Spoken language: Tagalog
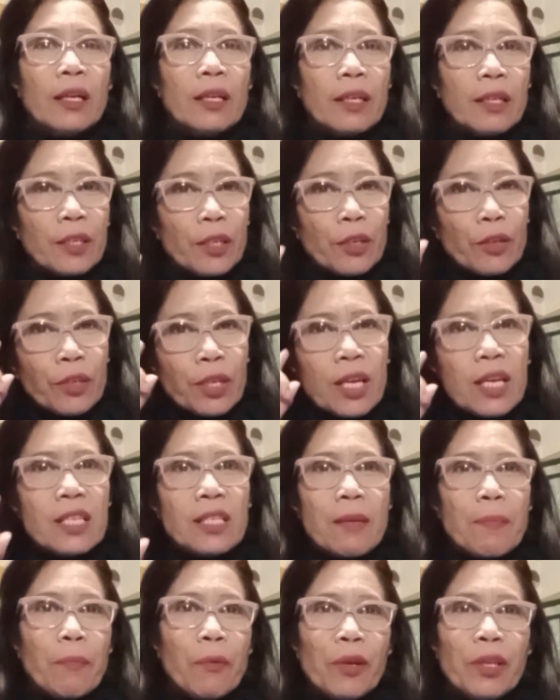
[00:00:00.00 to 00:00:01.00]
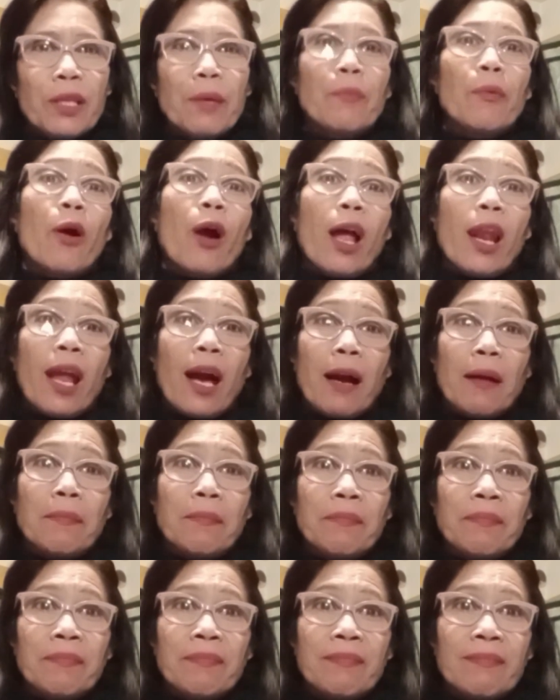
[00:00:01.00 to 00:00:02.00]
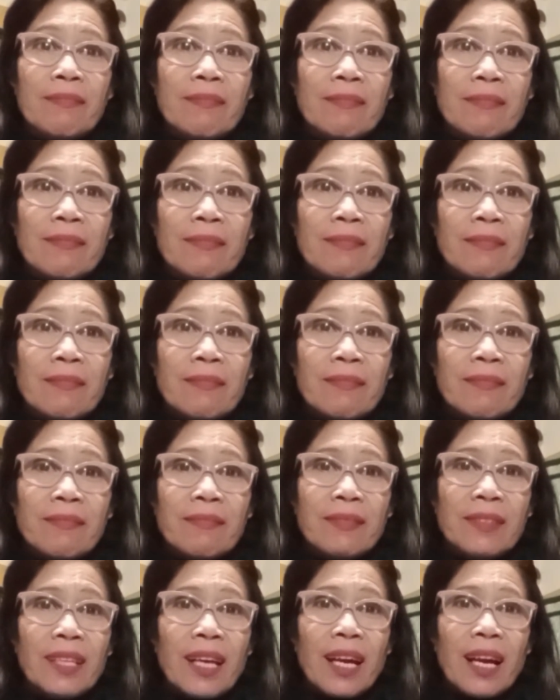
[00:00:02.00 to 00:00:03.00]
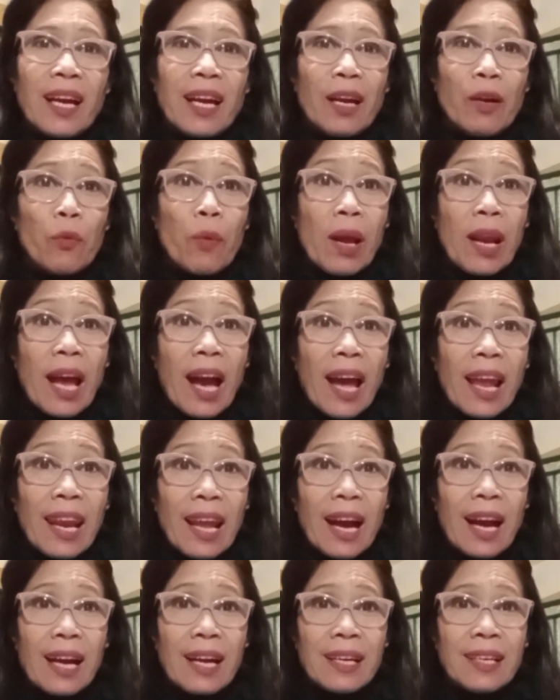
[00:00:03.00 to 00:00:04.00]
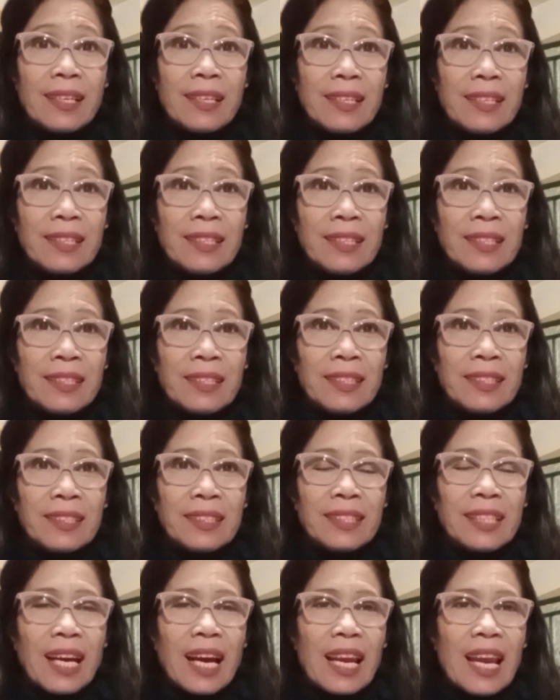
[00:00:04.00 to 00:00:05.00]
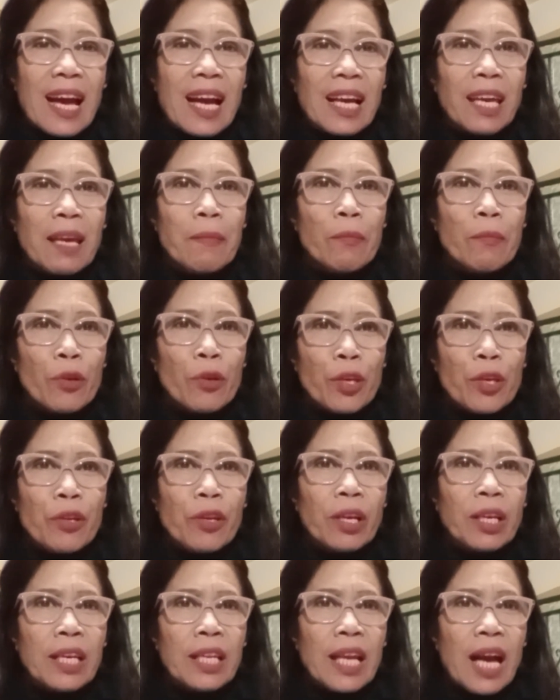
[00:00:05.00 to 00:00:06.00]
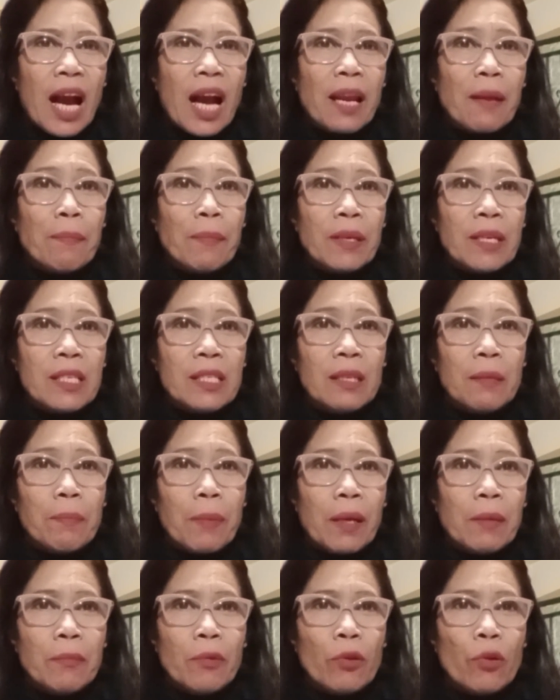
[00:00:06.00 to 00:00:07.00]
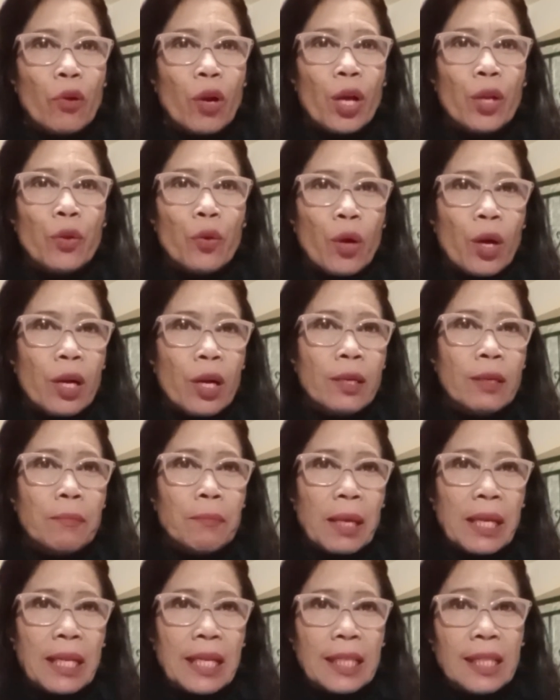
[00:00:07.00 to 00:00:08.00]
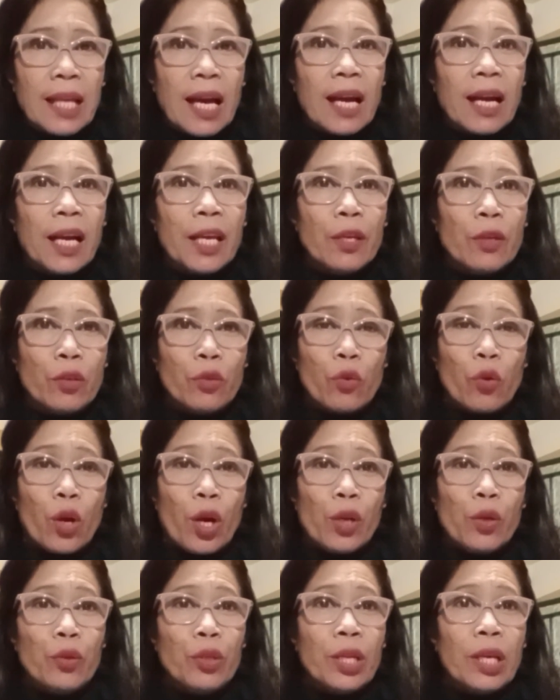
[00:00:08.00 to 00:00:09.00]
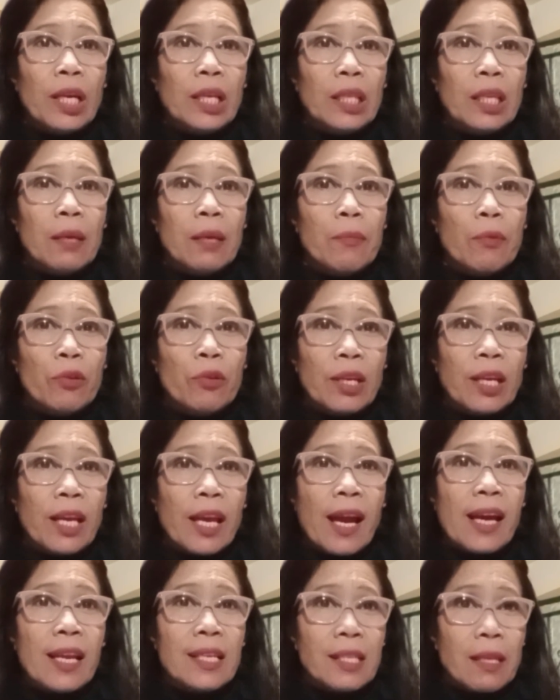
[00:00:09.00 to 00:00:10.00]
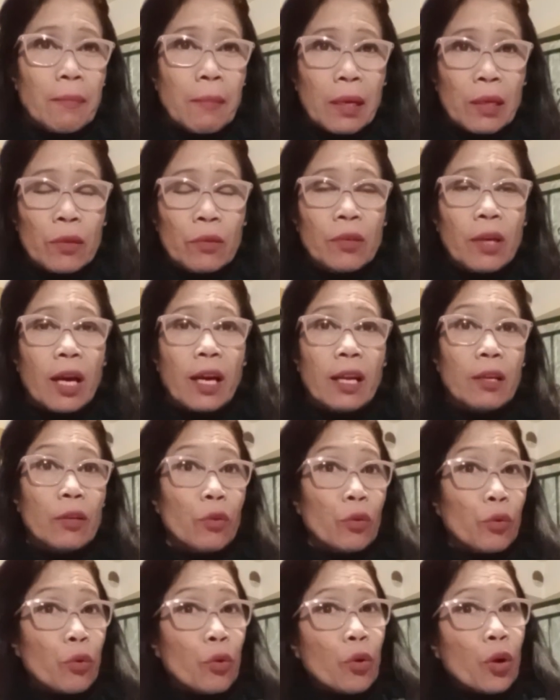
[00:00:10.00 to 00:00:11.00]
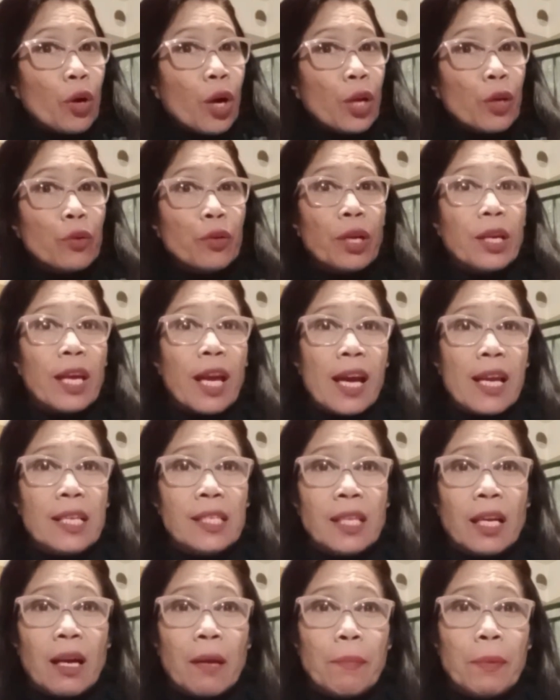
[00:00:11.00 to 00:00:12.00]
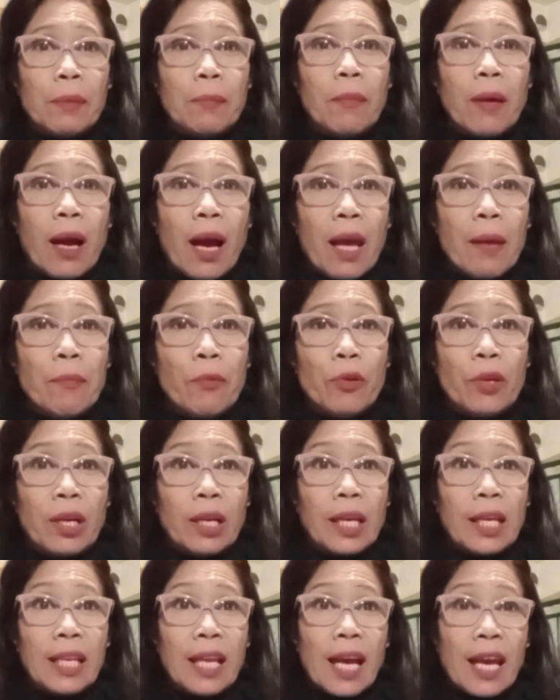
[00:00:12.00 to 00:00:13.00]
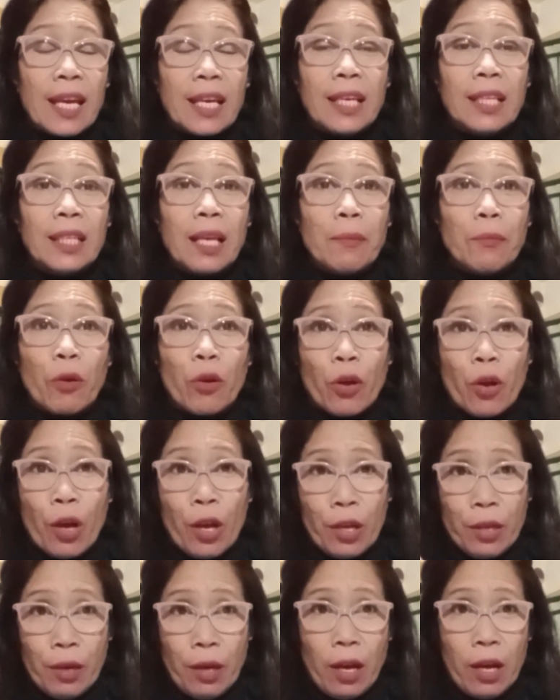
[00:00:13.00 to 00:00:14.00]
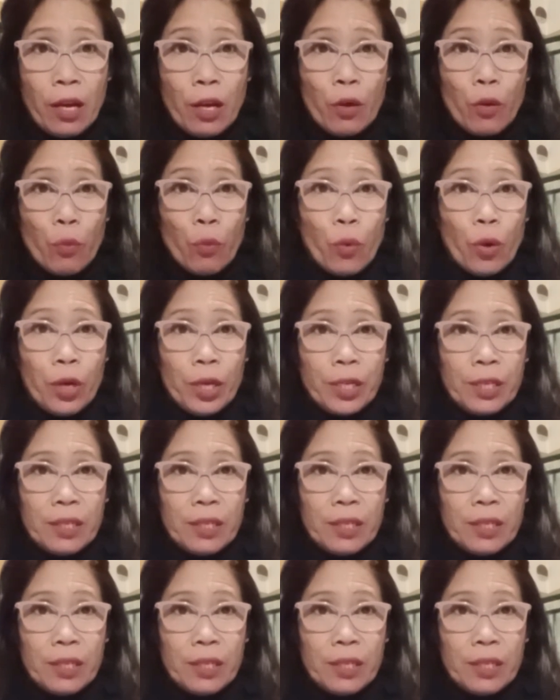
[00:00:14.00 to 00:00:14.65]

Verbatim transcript: yung isip mo, hindi mo alam na wala lang, na lagi mo yun ang hinahanap ng isipan mo kung ano ang balita ngayon, kung anong negatibong nangyayari sa ibang lugar o kung anong nangyayari sa kapitbahay mo na kinainggitan mo, ah, word,